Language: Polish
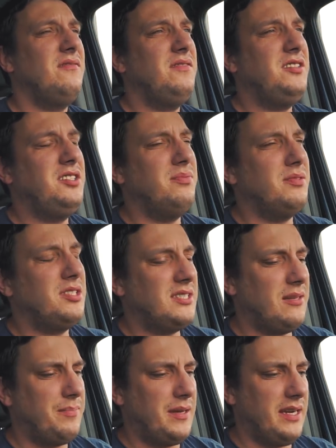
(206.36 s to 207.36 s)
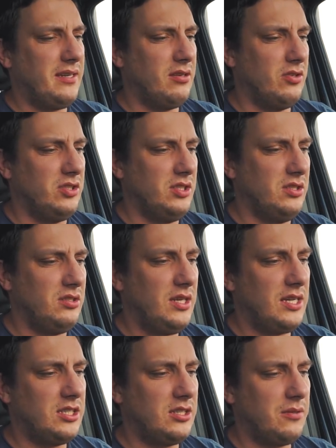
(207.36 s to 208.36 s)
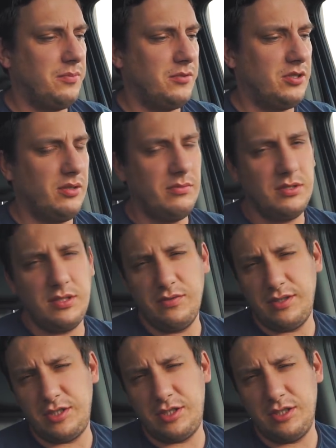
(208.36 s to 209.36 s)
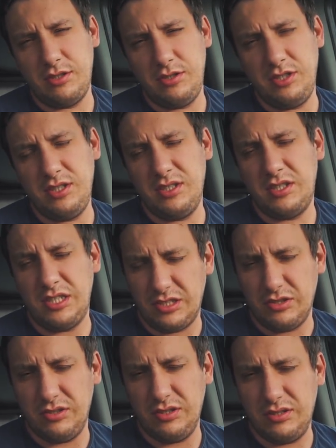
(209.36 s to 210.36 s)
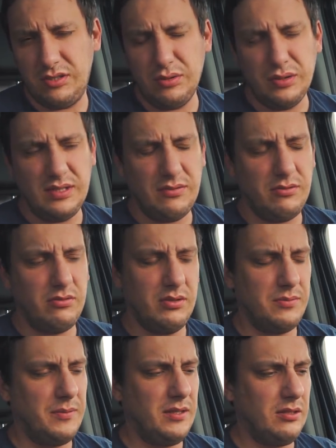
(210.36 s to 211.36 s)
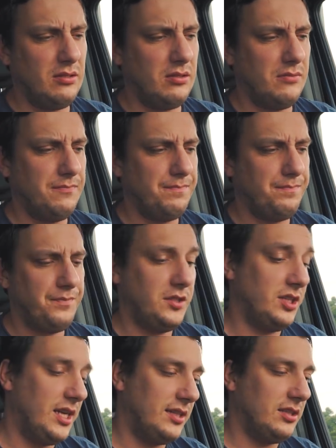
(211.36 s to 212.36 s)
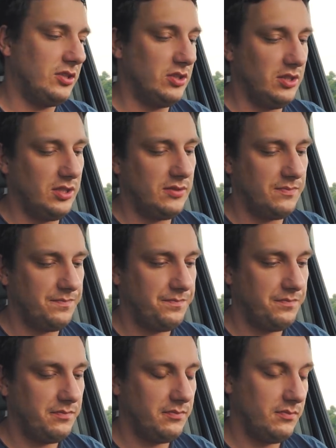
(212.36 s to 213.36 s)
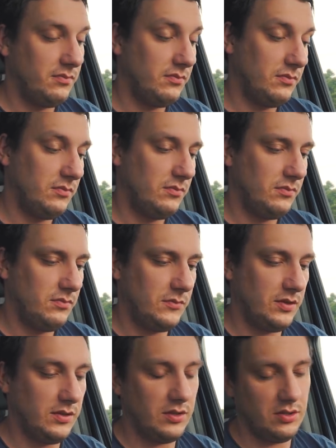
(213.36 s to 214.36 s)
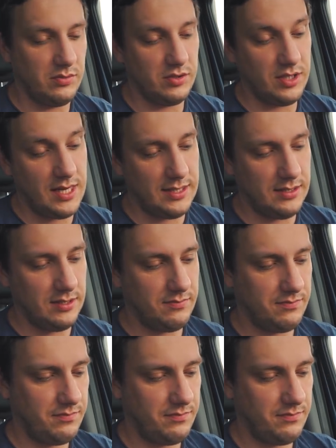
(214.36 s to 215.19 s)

Widzimy się za parę godzin. No i jak się tak położyłem, to znowu na 3 godziny, 6 godzin snu, dzwonił do mnie spedytor, czy jadę, czy nie. To stwierdziłem, że jadę.